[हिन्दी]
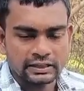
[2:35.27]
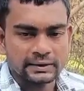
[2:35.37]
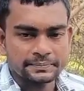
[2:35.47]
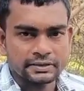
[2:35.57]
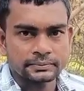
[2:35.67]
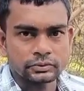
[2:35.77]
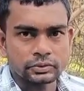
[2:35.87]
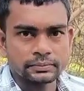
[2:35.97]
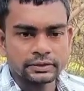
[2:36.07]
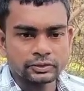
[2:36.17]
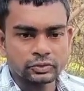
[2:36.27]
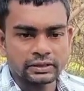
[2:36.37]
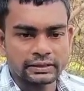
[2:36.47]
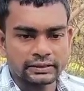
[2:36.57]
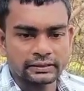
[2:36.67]
साफ शब्दों में जो
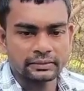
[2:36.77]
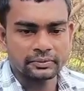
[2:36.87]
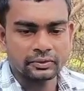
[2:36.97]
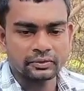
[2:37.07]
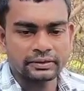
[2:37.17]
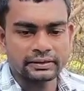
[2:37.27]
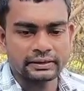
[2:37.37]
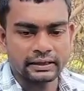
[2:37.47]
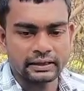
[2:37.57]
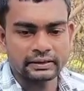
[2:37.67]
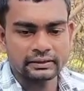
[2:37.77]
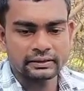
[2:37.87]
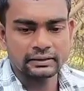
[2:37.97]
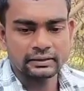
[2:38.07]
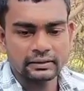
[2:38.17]
लेटर हम लोगों ने लिखा है
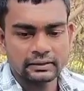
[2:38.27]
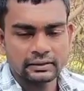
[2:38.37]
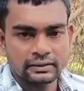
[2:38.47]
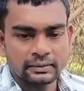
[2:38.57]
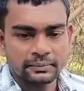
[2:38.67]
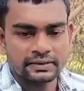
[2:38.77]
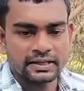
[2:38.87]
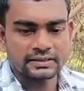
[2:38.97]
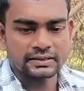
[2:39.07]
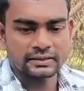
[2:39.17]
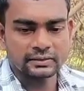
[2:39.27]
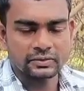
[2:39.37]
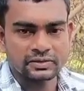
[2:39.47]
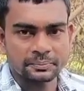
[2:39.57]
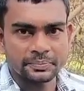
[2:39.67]
प्रशासन
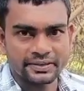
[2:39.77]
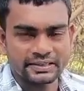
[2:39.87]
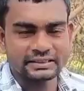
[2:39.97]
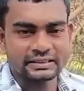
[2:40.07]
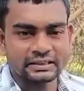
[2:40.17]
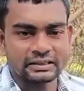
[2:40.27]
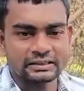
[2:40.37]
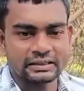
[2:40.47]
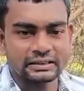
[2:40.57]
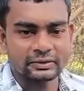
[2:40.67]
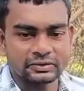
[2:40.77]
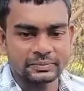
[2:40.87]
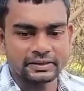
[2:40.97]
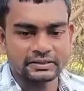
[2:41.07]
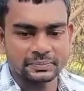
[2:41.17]
को संप्रेषित करने के लिए
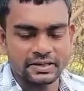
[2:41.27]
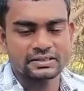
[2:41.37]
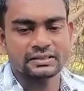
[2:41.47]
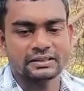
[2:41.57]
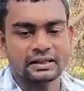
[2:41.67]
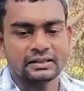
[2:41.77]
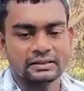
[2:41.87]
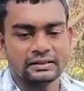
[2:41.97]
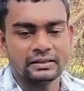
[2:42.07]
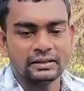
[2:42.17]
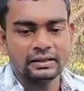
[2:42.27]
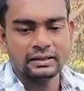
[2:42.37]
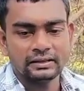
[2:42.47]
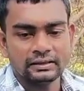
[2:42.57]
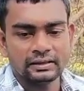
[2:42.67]
उसमें स्पष्ट लिखा है
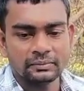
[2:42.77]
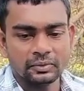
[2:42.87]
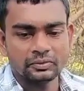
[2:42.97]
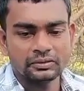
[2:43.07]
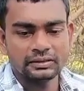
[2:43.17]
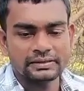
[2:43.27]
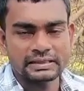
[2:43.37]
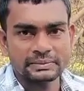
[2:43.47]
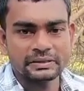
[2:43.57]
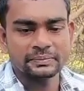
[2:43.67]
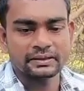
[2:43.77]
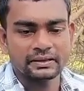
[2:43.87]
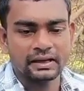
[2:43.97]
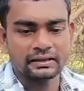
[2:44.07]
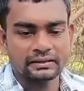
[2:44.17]
कि हम लोग किसी भी
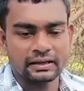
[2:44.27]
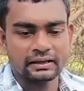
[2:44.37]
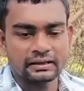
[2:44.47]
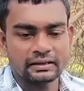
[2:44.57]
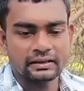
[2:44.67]
प्रकार का